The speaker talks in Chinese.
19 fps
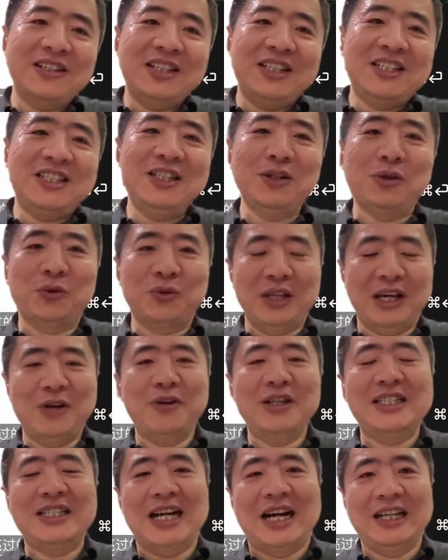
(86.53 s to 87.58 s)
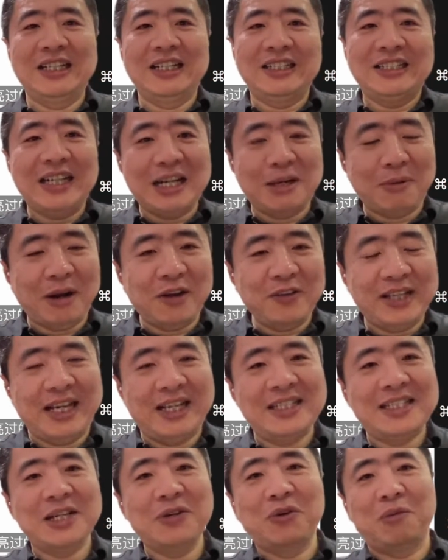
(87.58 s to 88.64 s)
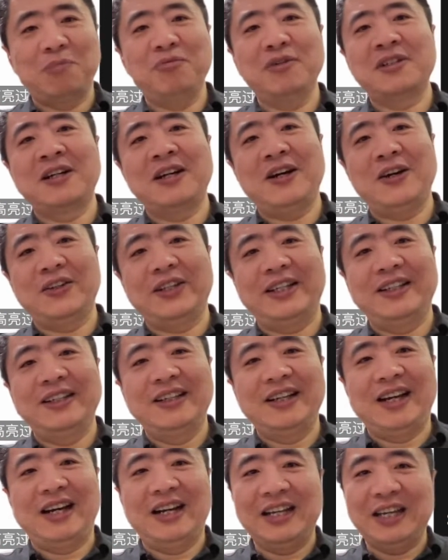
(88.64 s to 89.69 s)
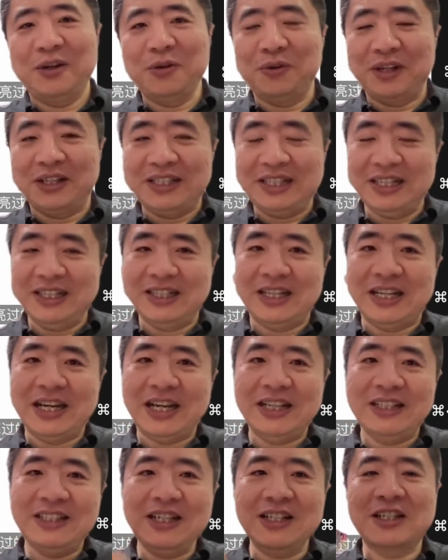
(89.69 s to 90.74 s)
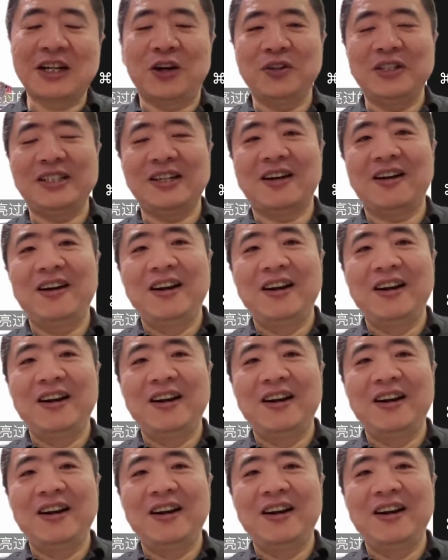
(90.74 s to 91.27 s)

你系统的给我讲讲，这里面还有哪些我不知道的啊？给我这个来介绍一下，